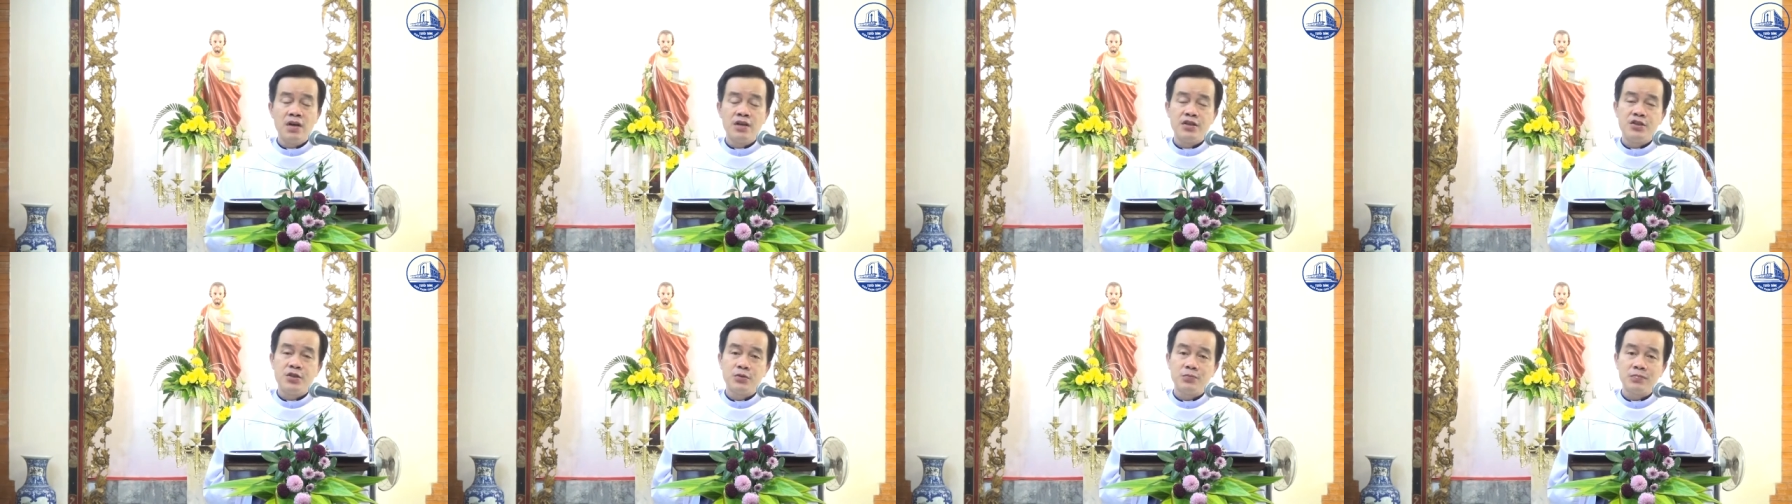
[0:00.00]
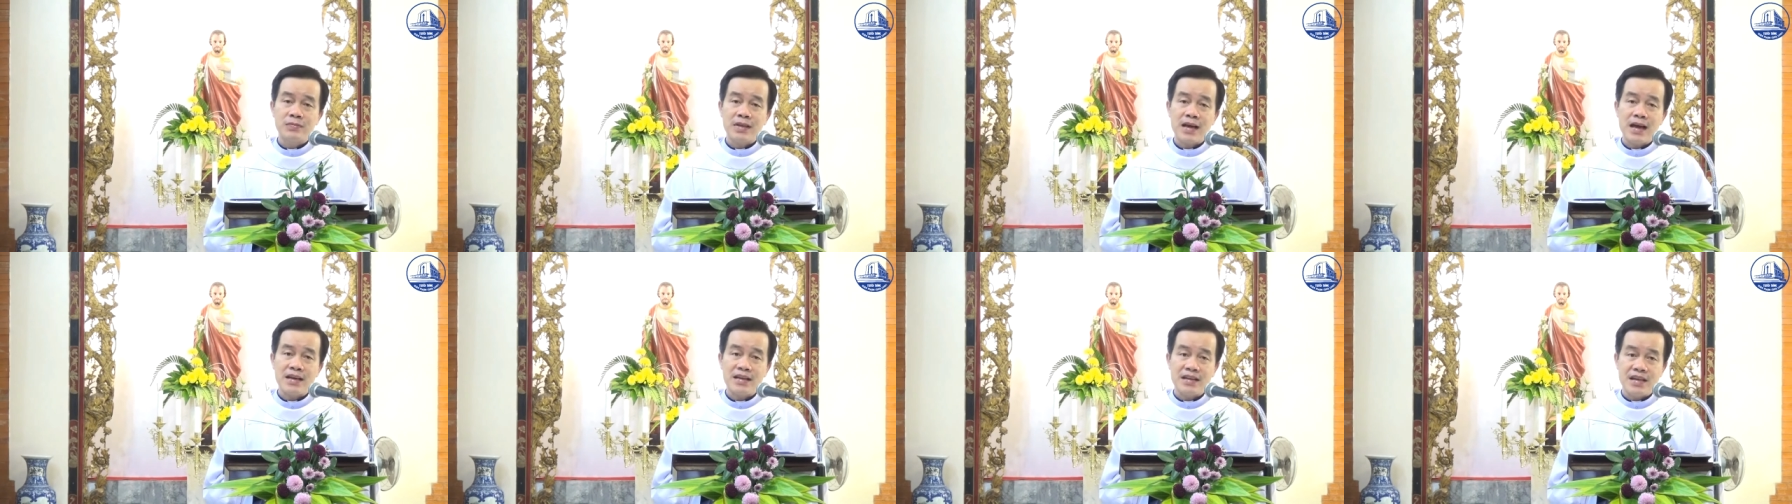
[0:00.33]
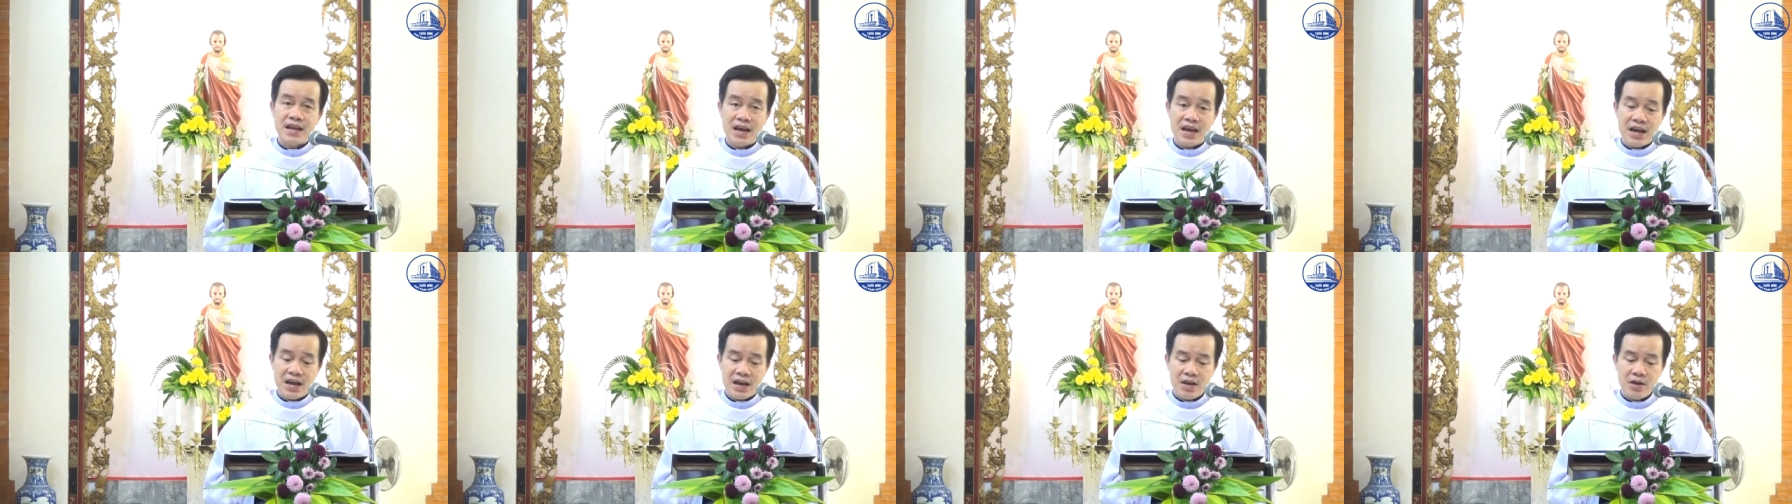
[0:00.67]
chúng ta
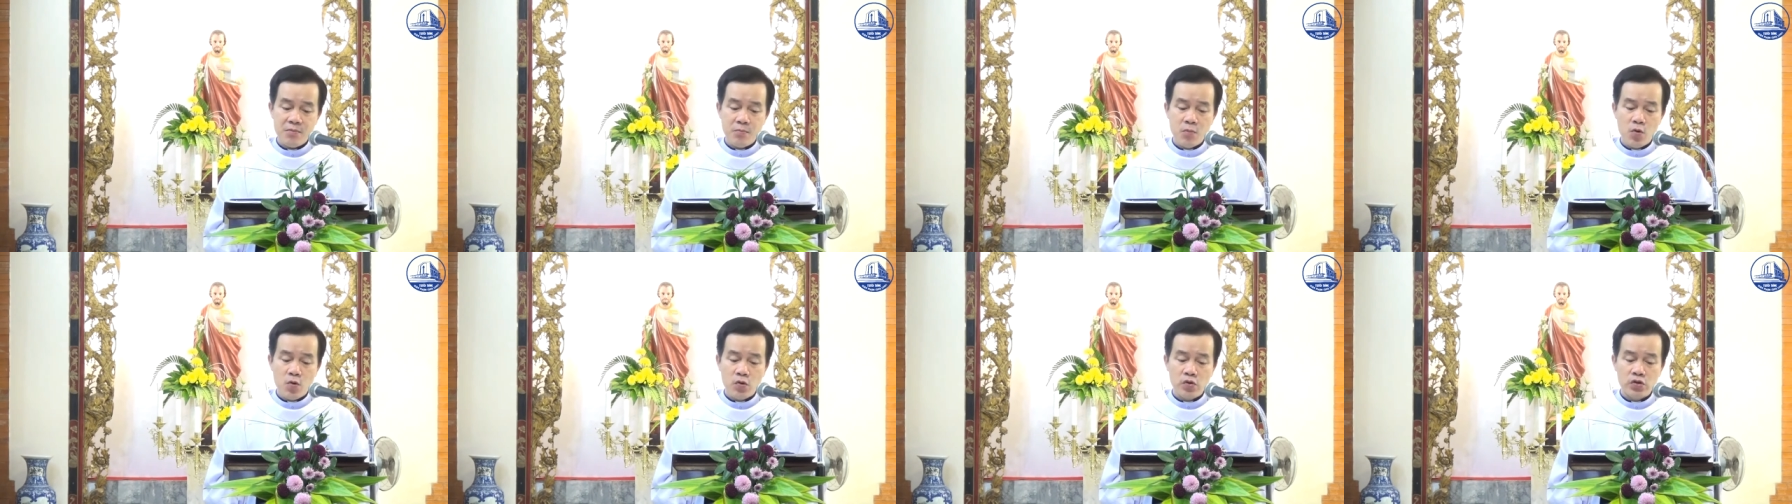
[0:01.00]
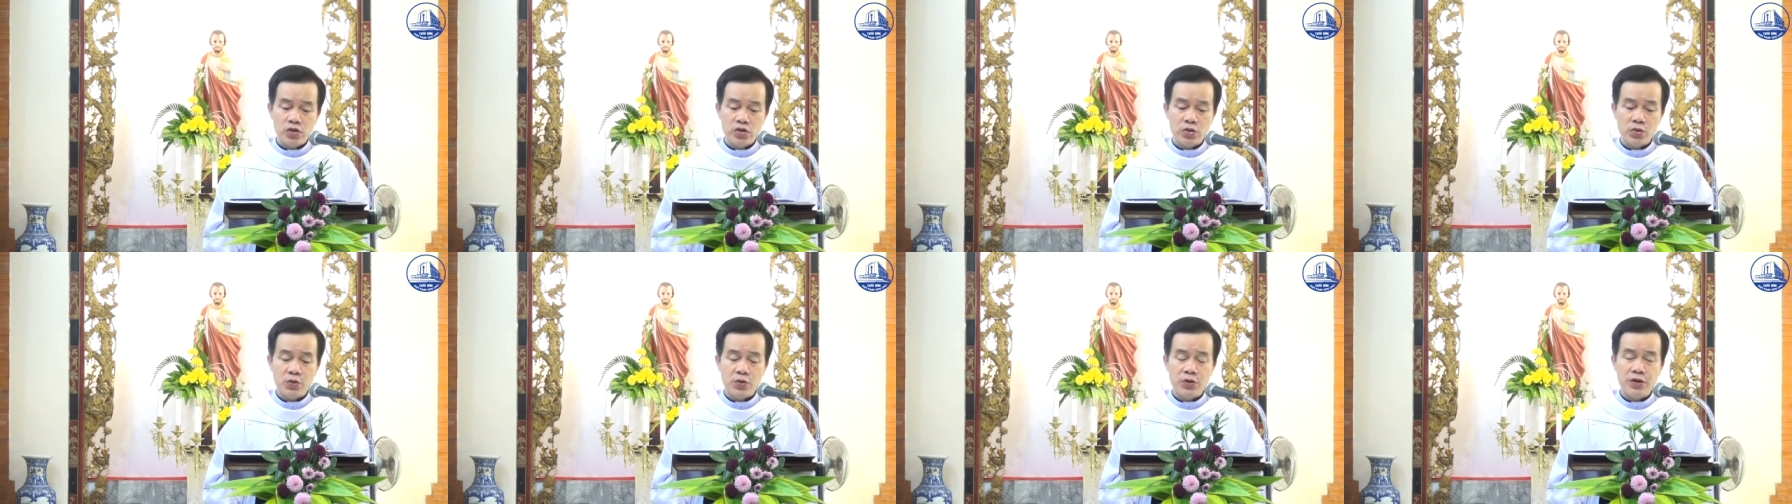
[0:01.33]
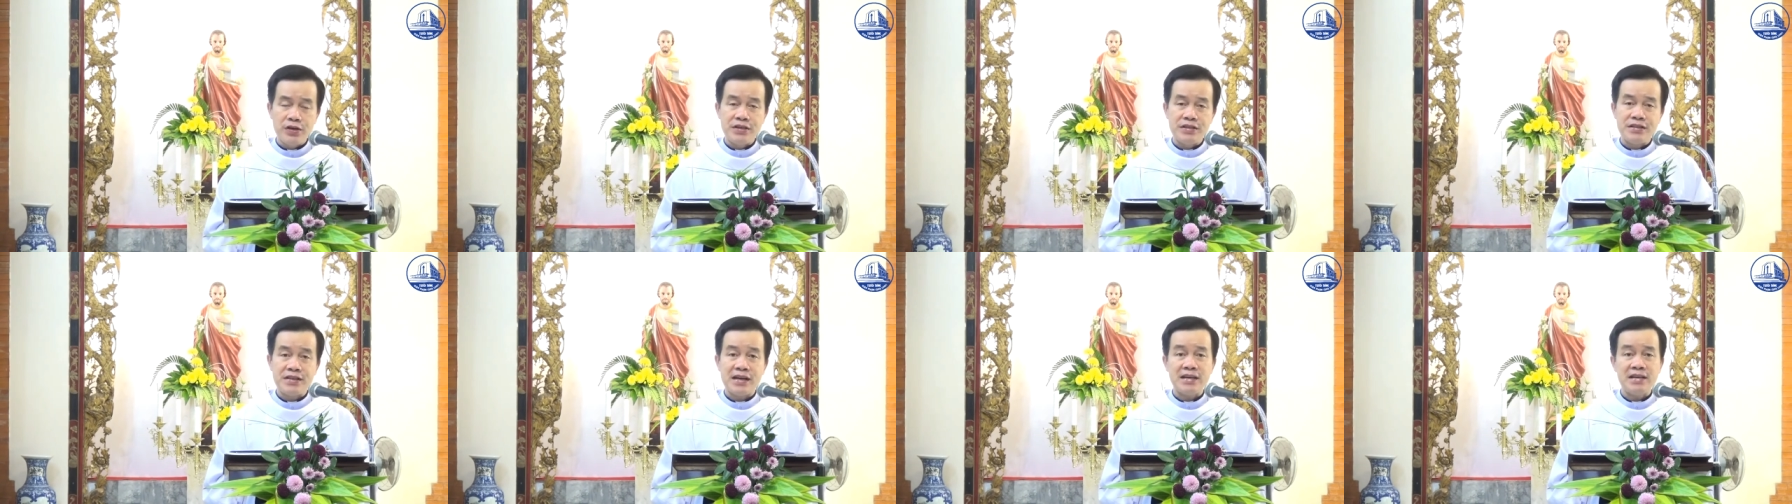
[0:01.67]
dễ buông
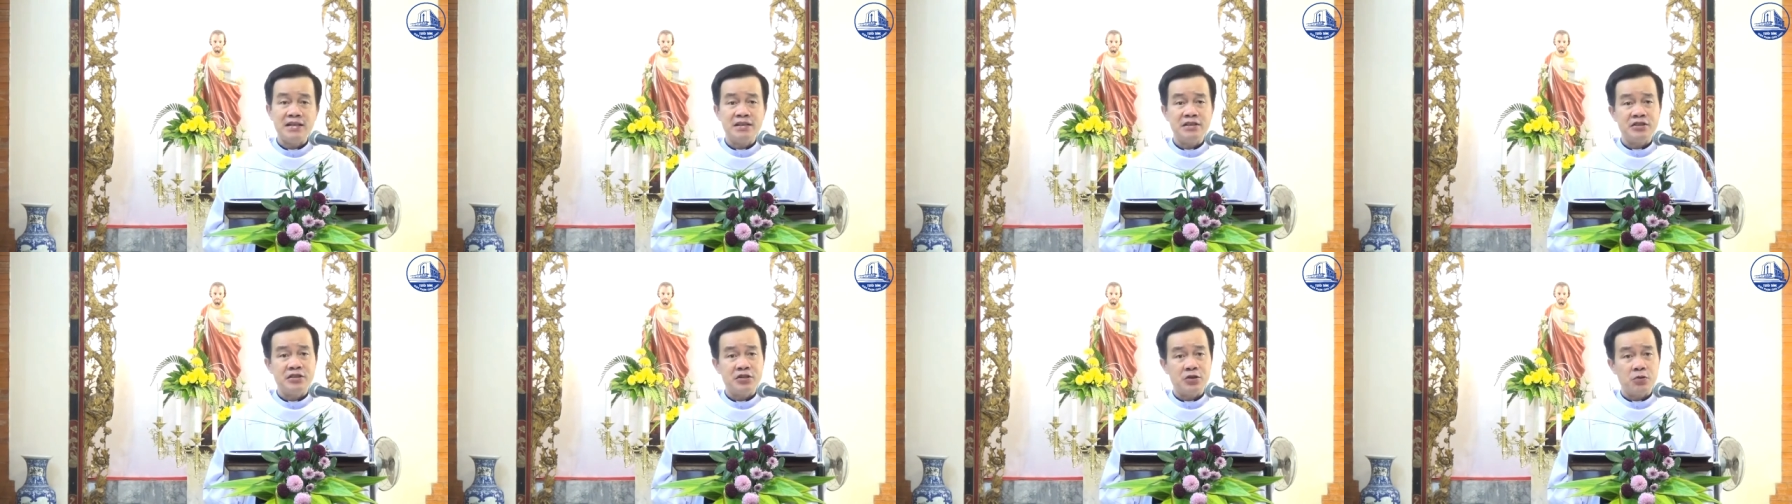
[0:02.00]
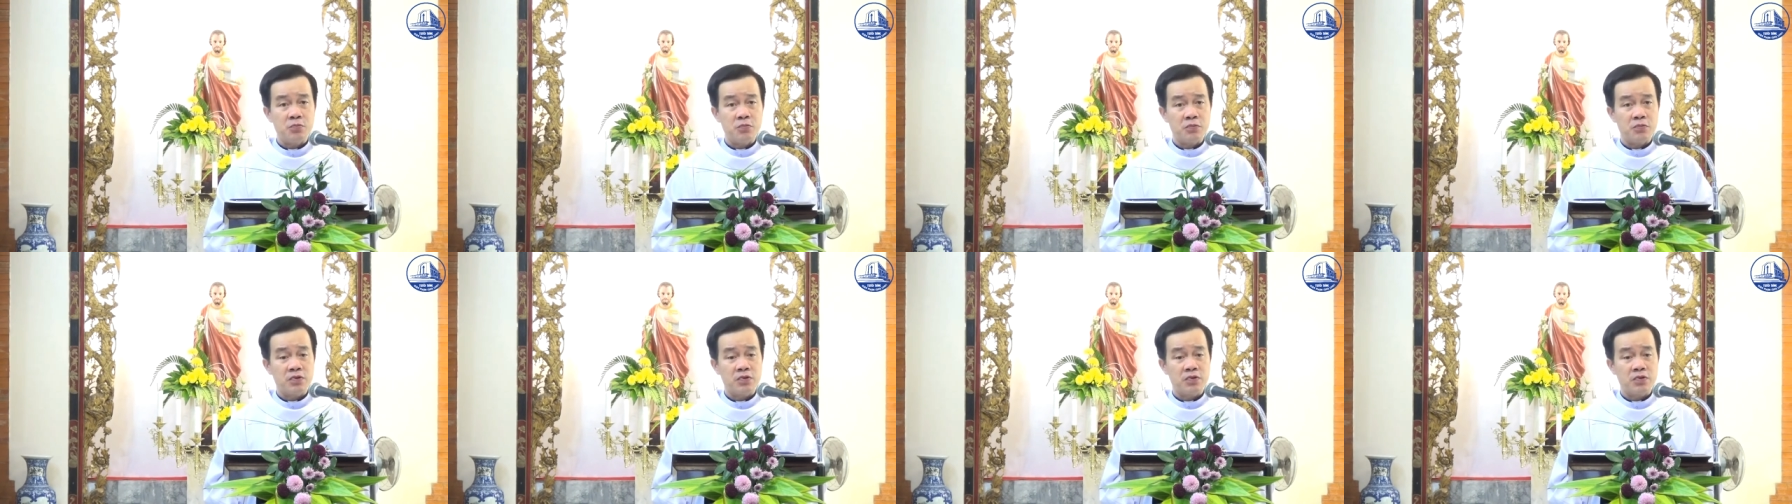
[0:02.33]
xuôi tránh trúc